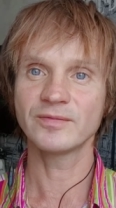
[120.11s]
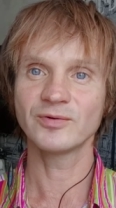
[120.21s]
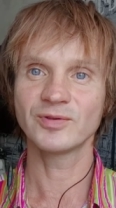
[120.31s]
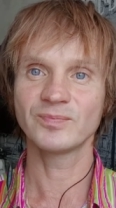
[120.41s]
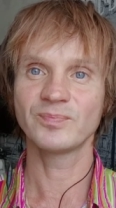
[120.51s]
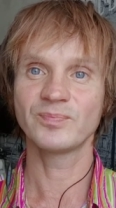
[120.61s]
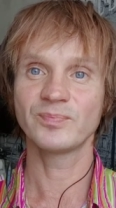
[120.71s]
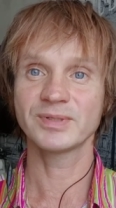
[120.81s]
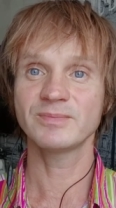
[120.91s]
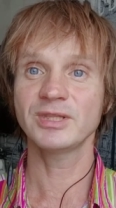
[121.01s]
Вот
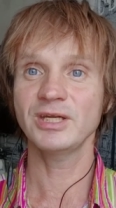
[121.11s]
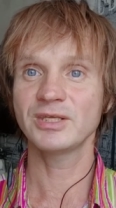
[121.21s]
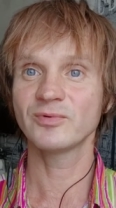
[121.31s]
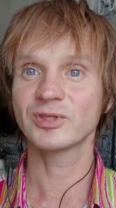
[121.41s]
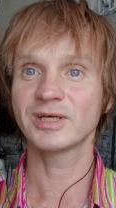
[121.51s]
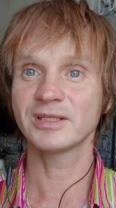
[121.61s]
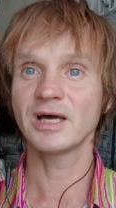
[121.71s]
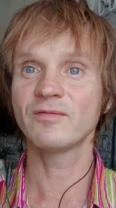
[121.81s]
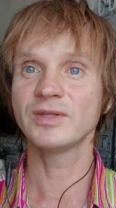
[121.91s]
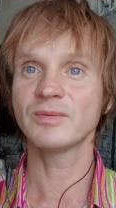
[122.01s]
Посмотрите, вот
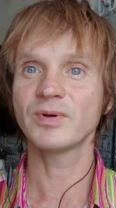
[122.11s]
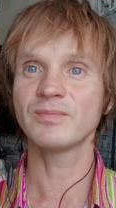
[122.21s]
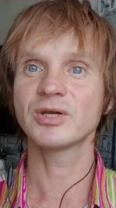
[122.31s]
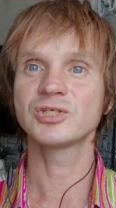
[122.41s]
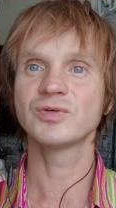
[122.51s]
когда вы, например,